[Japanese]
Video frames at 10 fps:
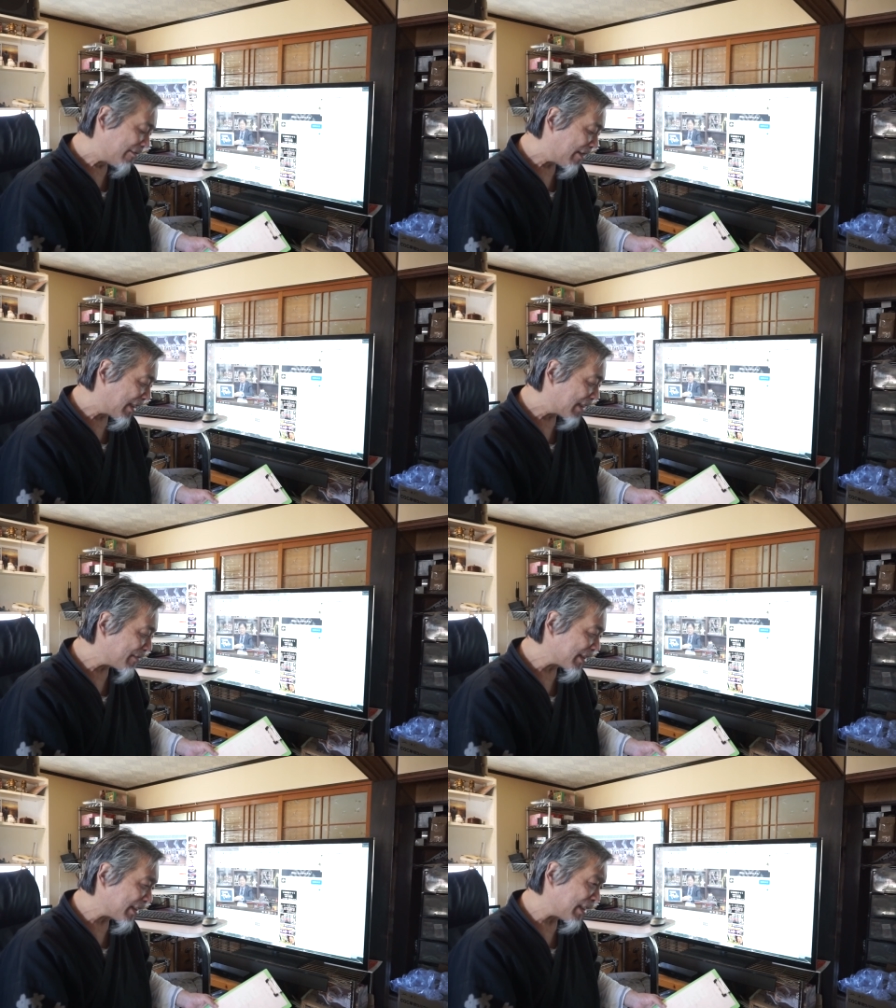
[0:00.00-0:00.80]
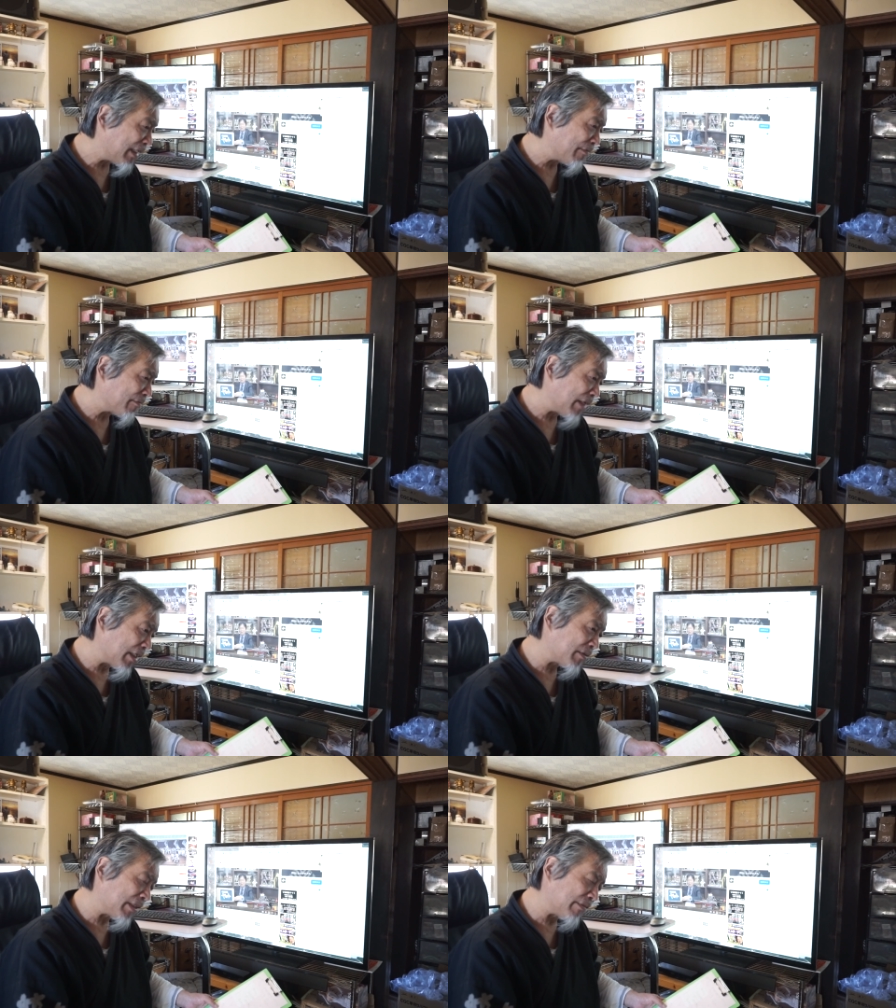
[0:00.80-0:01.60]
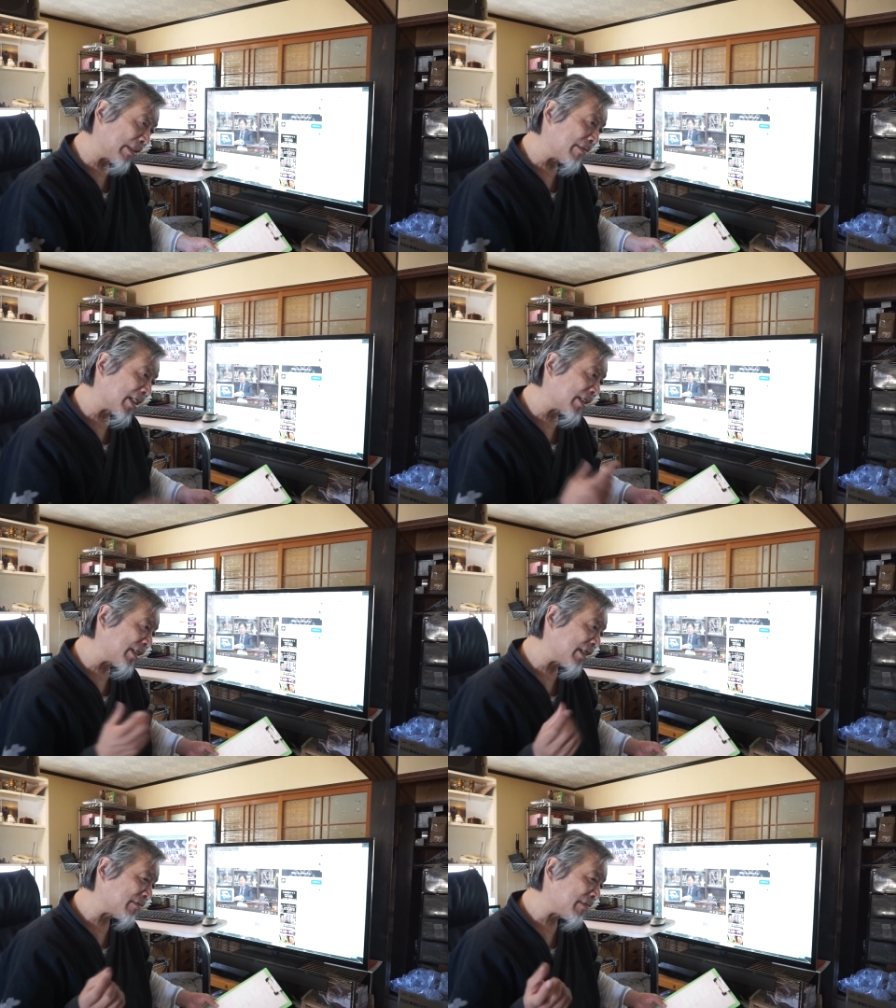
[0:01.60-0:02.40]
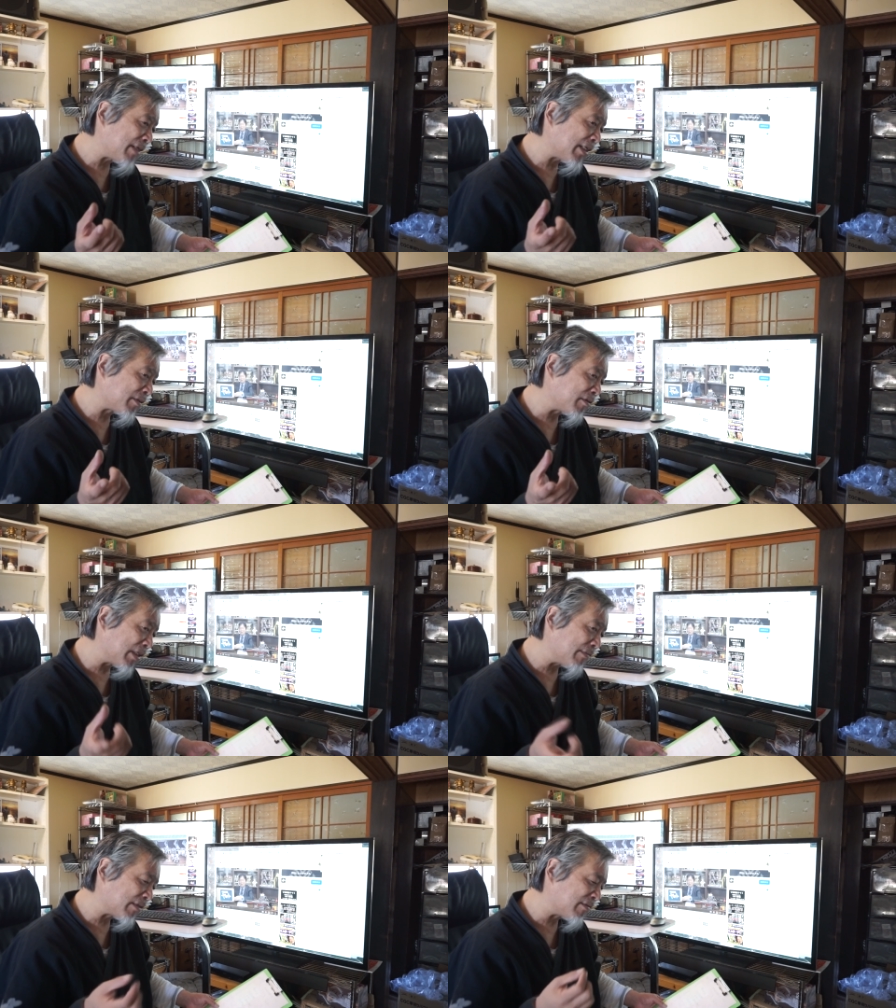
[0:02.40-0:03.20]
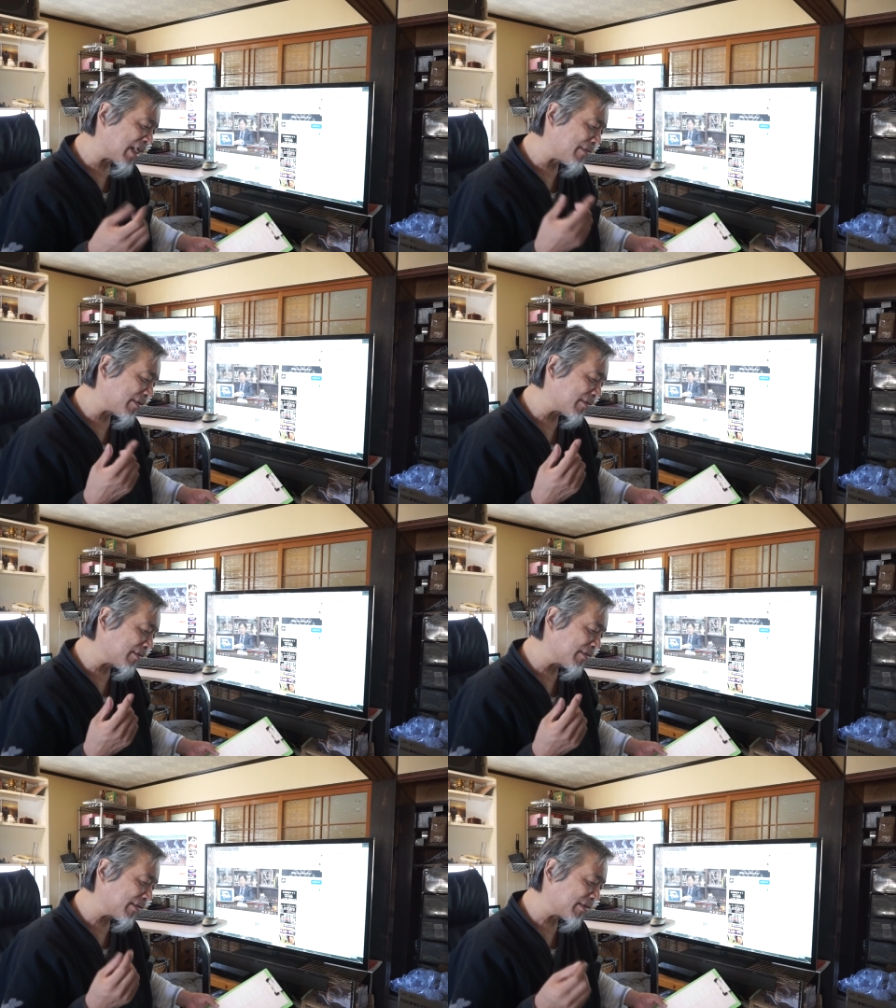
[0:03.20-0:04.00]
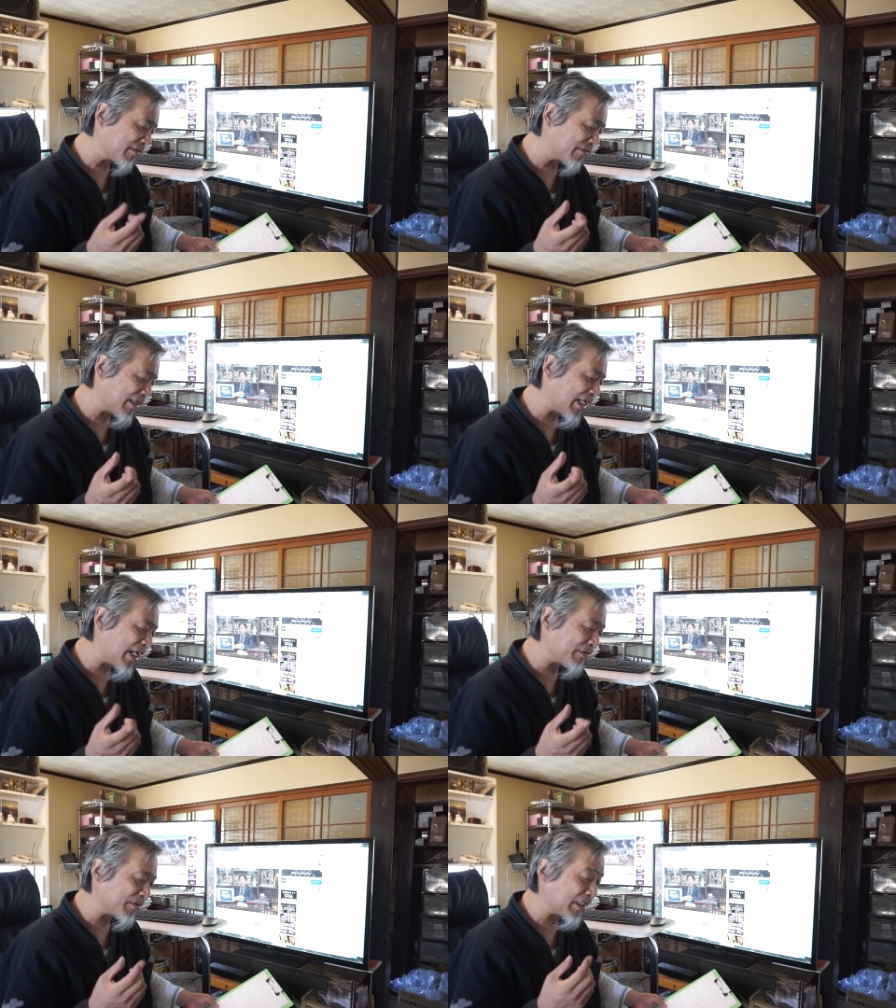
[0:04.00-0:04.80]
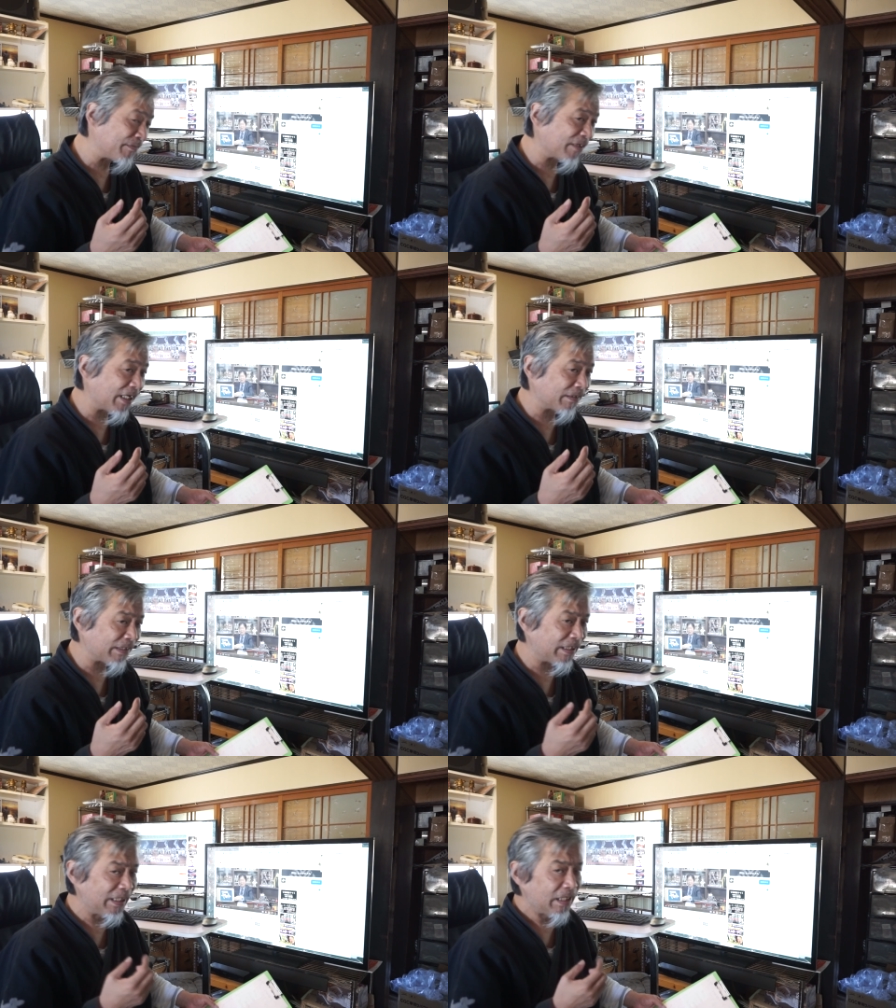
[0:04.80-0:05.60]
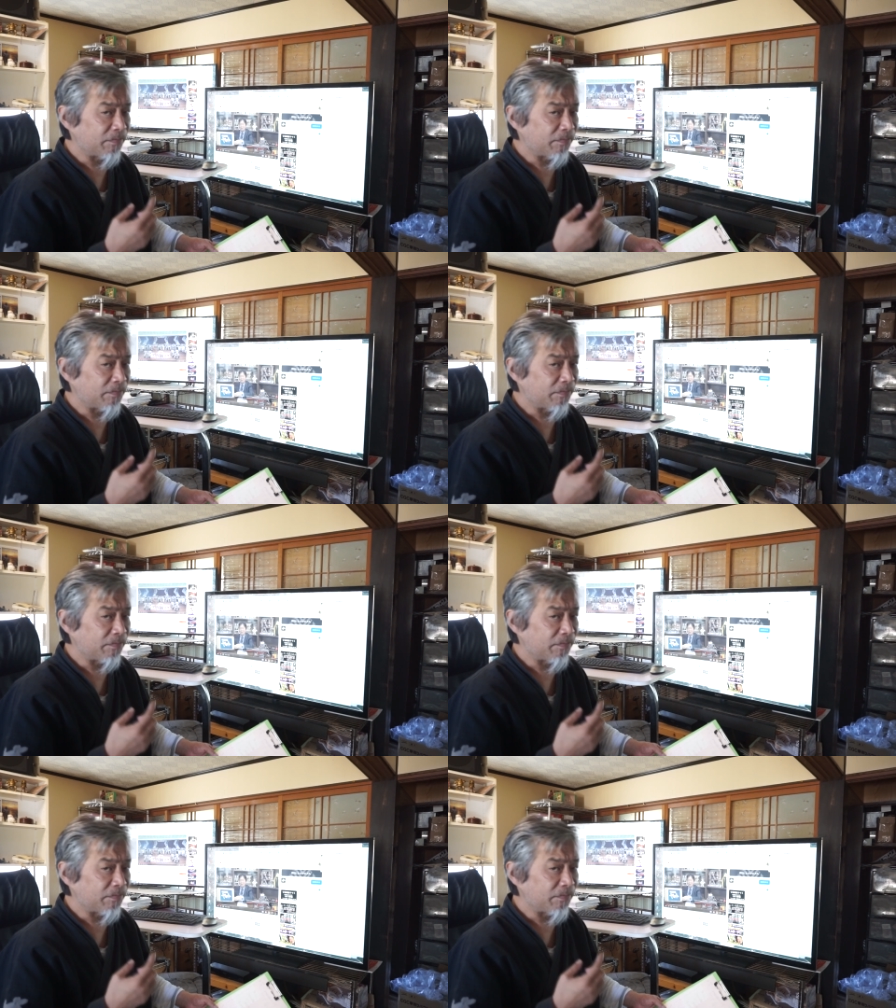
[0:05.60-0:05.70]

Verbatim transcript: 分かりませんが、まあ、でも今から200年前と今比べるとすげえ科学の進歩があるんで